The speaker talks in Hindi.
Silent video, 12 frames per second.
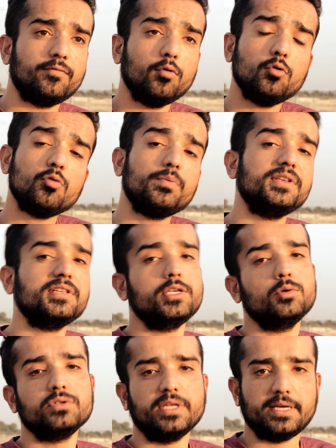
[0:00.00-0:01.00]
वो लोग भी इसे
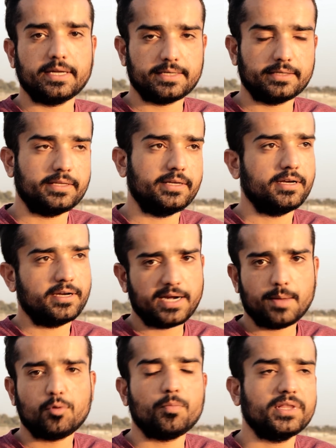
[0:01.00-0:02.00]
यूज़ नहीं कर सकते
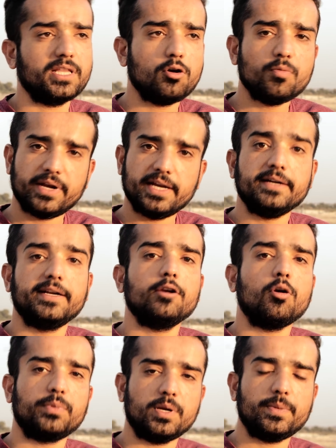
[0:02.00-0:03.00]
अगर आपको पता हो मैंने
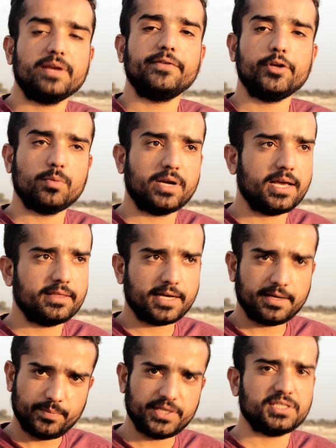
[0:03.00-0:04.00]
इंटेल ऑप्टन पर एक वीडियो बनाया
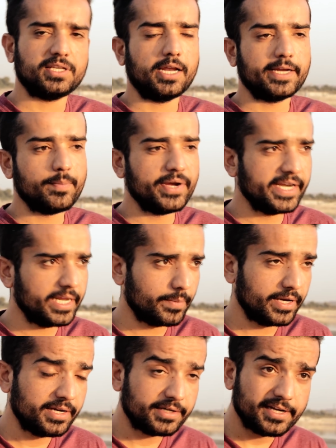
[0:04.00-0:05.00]
था इस साल के बिगिनिंग
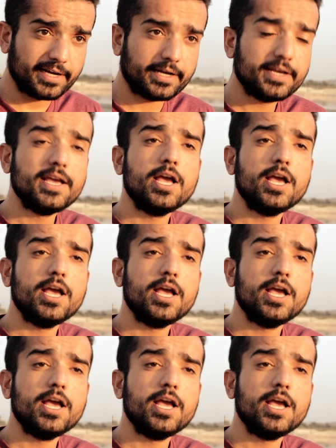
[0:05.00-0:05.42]
में ही ठीक है